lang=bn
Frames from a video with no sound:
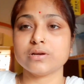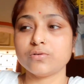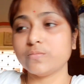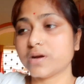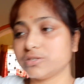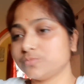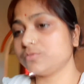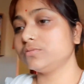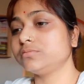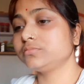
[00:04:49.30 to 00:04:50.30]
এখন
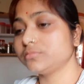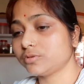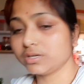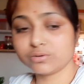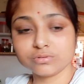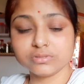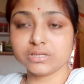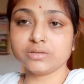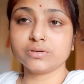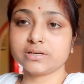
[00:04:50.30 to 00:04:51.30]
মাজবো অনেকক্ষণ
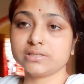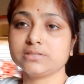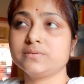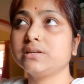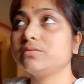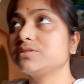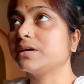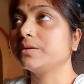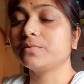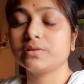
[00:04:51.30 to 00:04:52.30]
দেরি হয়ে গেছে মানে এখন
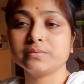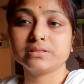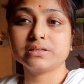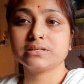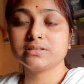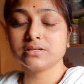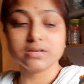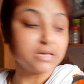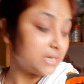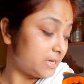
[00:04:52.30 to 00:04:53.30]
সাড়ে বারোটা বেজে গেছে
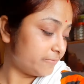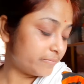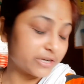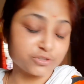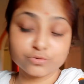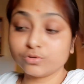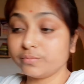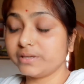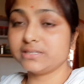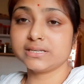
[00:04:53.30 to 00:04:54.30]
বাসনগুলো
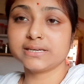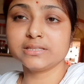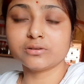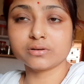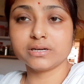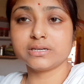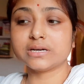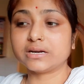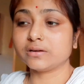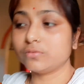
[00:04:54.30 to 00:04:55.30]
মেজে রেখে তরকারিটা
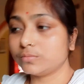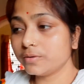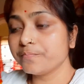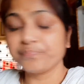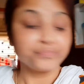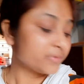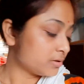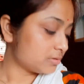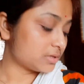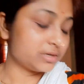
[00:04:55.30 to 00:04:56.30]
রান্না করব
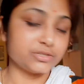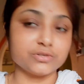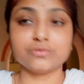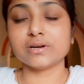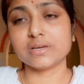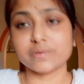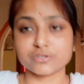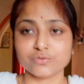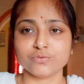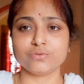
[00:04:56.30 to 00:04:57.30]
তাহলে চলো আগে
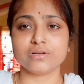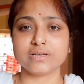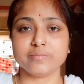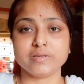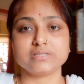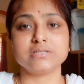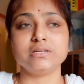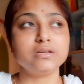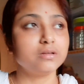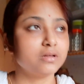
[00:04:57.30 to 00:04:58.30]
বাসনগুলো আগে মেজে
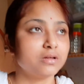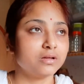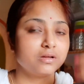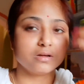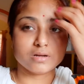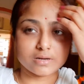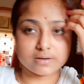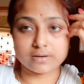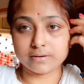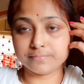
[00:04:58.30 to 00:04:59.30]
নিই
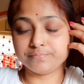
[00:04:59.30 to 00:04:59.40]
আর